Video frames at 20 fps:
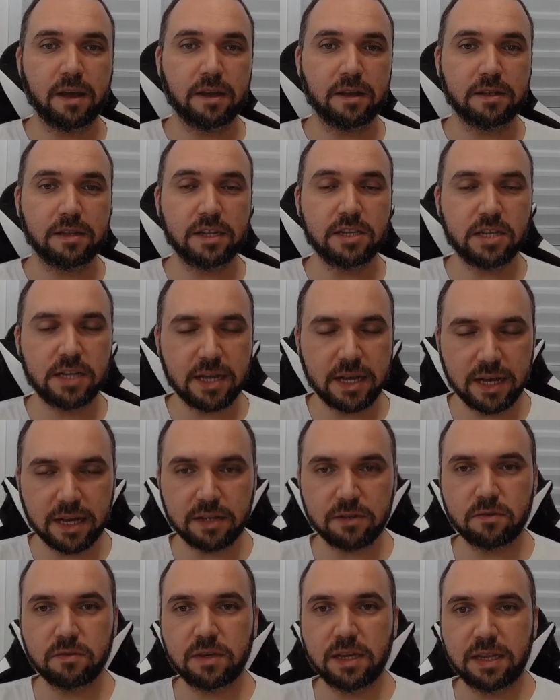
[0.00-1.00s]

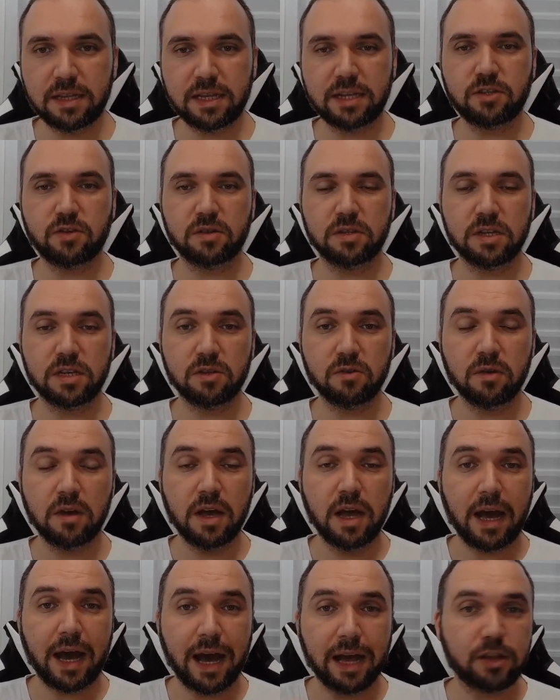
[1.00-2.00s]
dedicando, intencionando
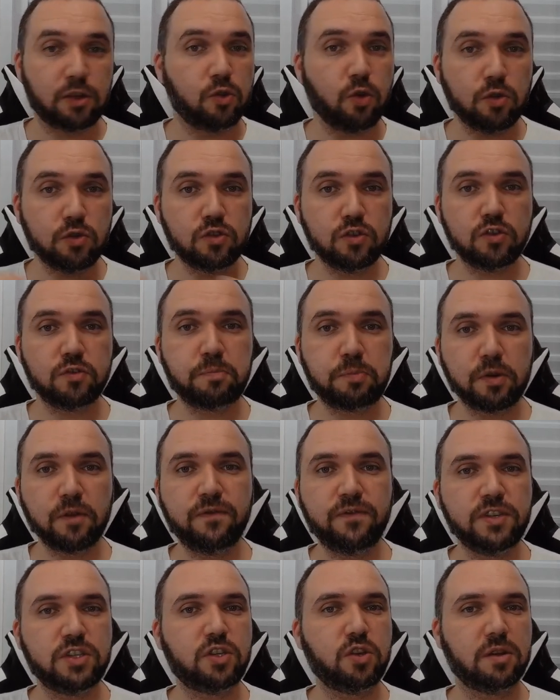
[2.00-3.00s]
a todos os
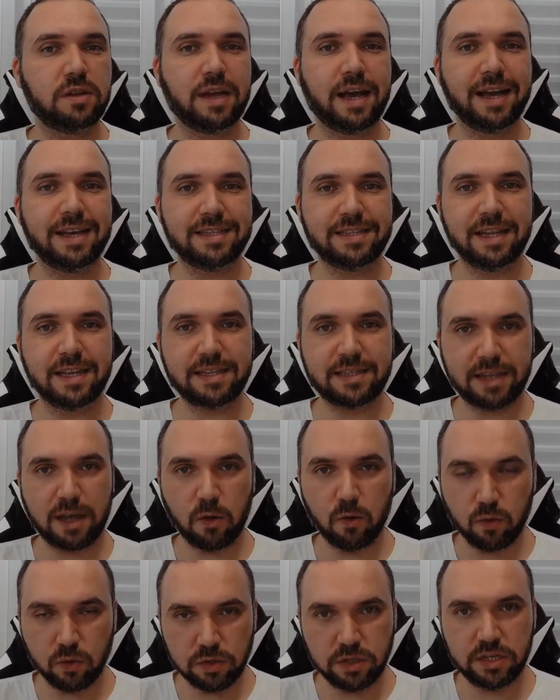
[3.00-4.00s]
profissionais da
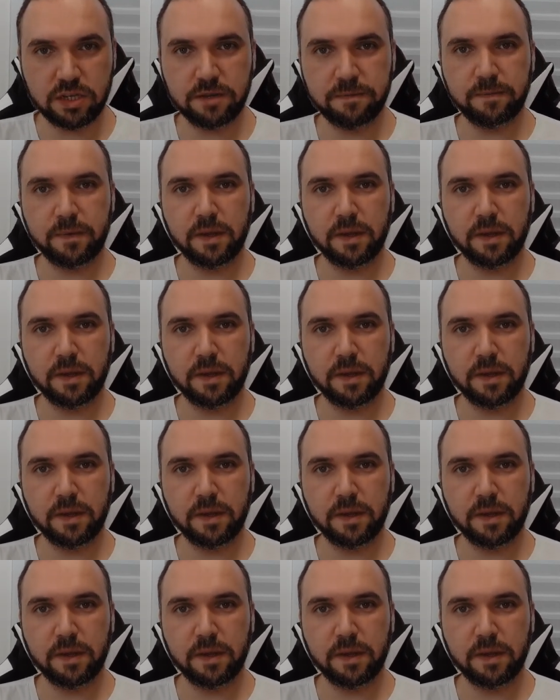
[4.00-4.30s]
saúde